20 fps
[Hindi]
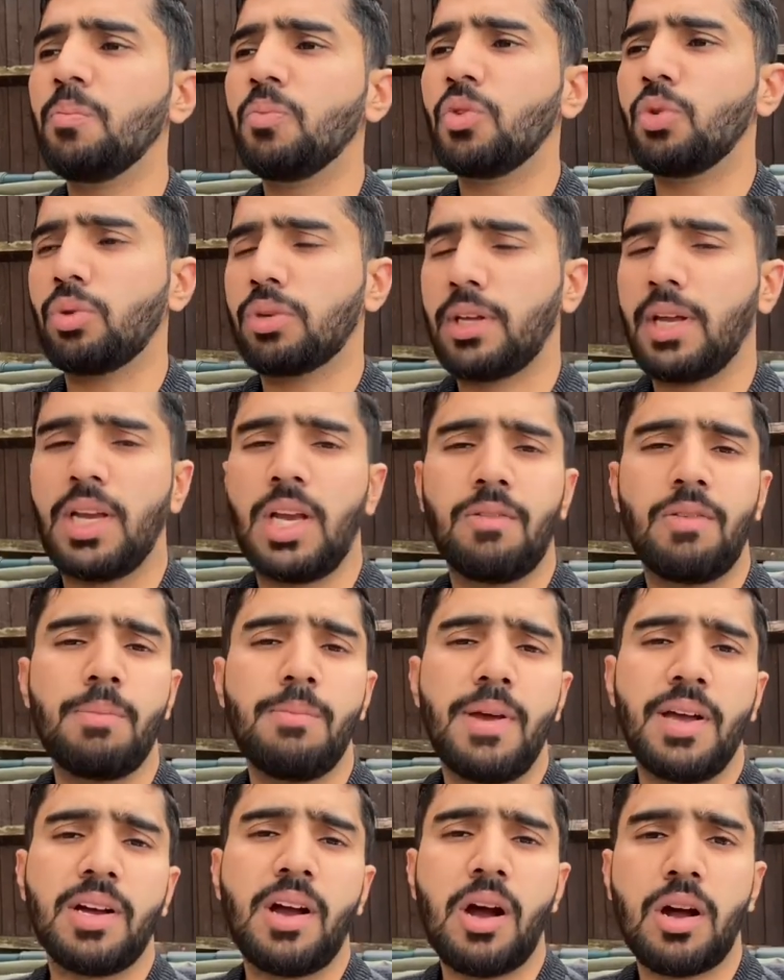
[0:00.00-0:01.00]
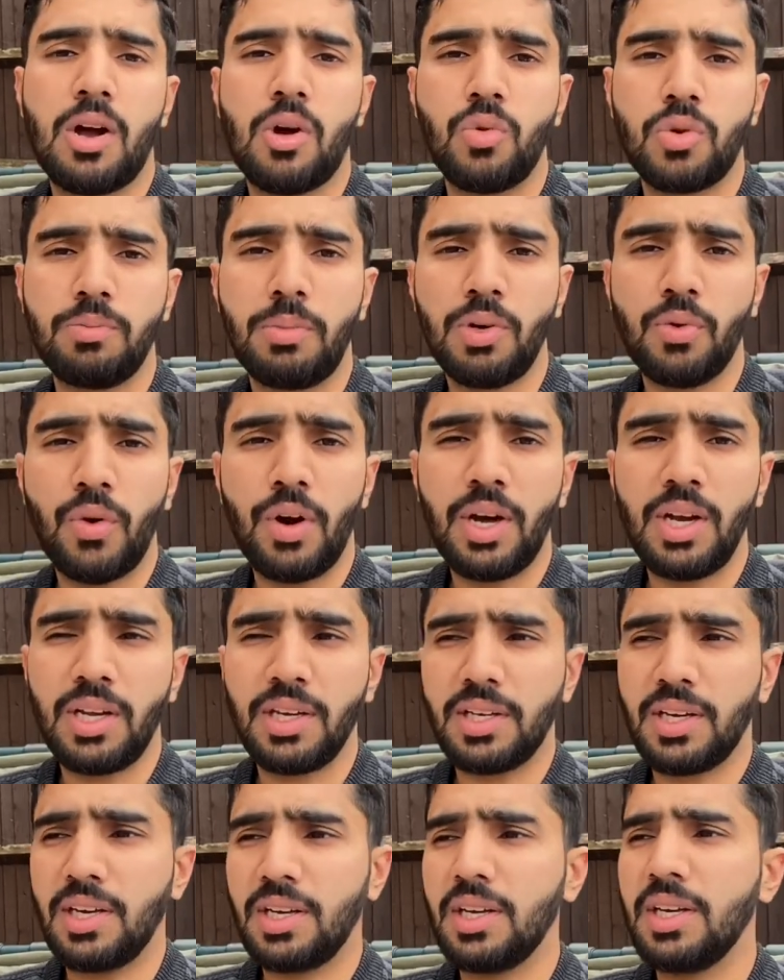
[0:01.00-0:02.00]
उसके अलावा बैंक अकाउंट बनवा
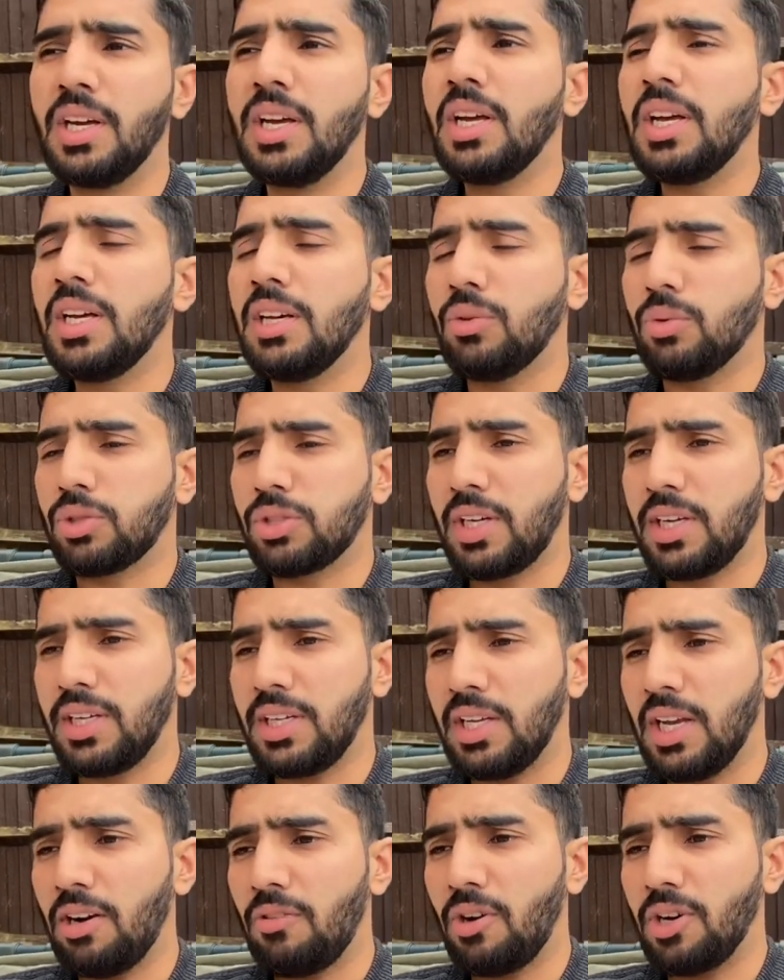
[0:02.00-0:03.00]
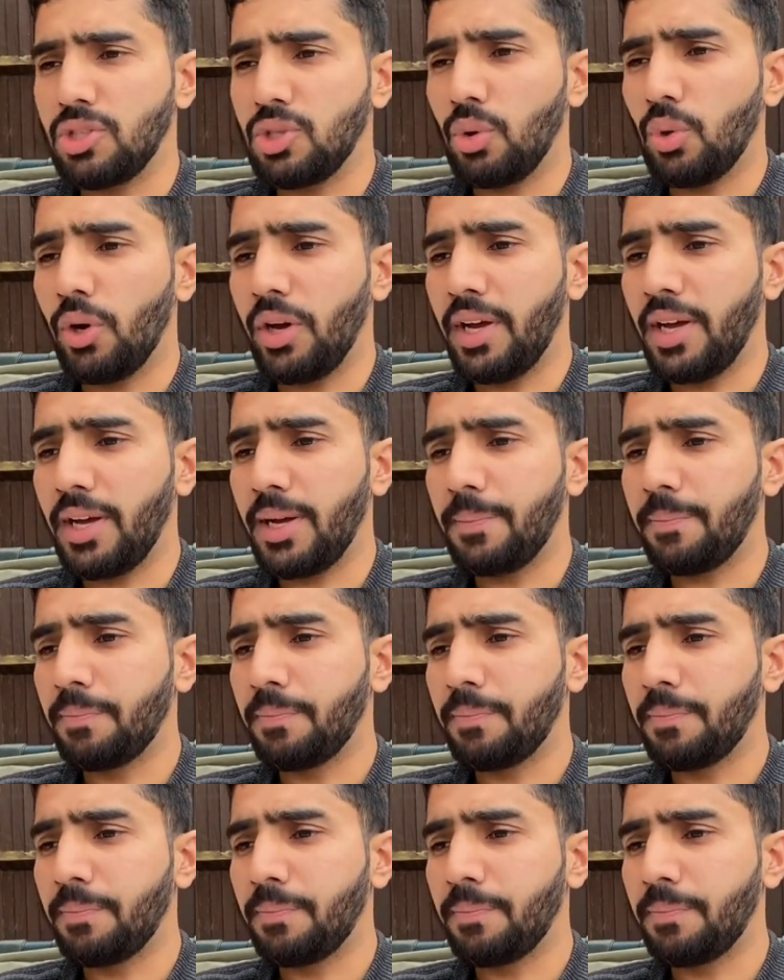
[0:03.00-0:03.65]
लेंगे उसके अलावा जो है